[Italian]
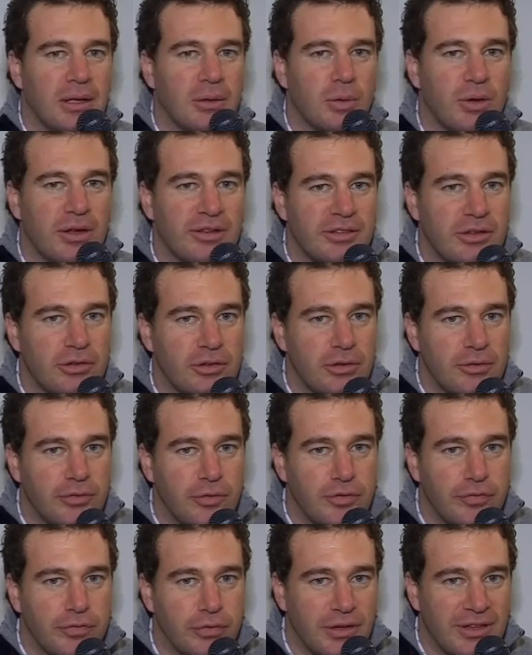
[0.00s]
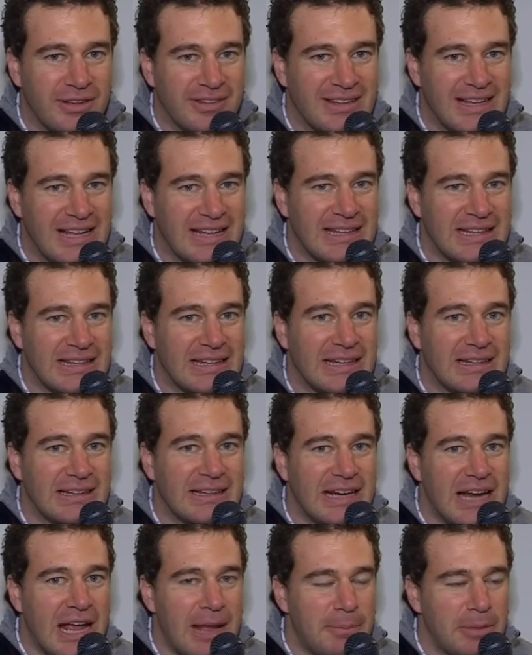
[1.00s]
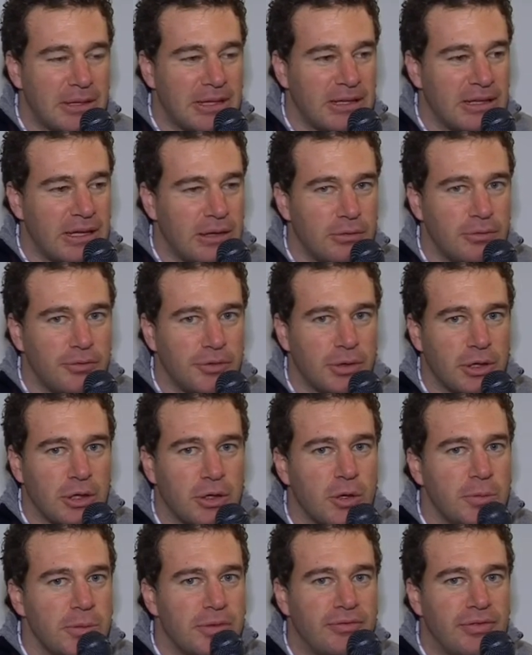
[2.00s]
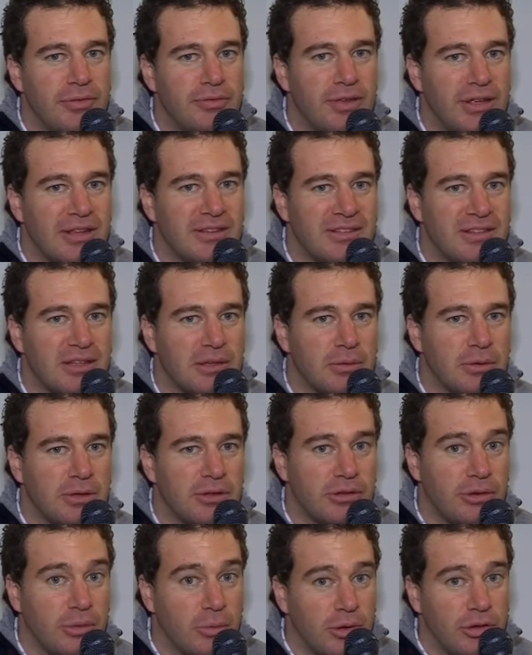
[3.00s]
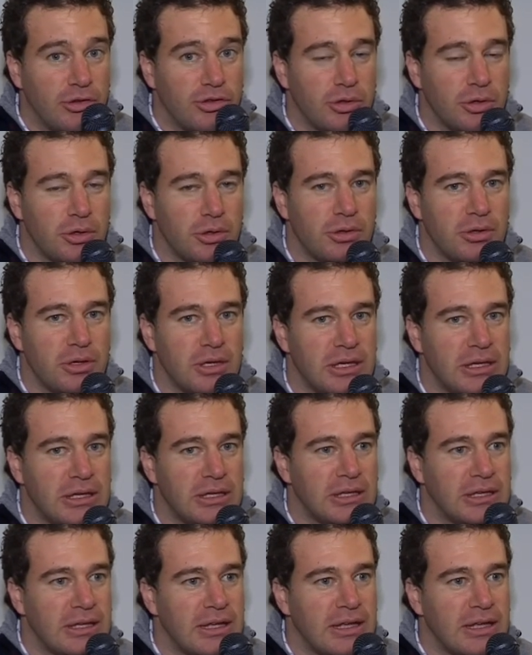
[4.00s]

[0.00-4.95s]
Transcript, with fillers: Quella stagione fu funestata dal dramma dell'alluvione, come vivesti quei, quei giorni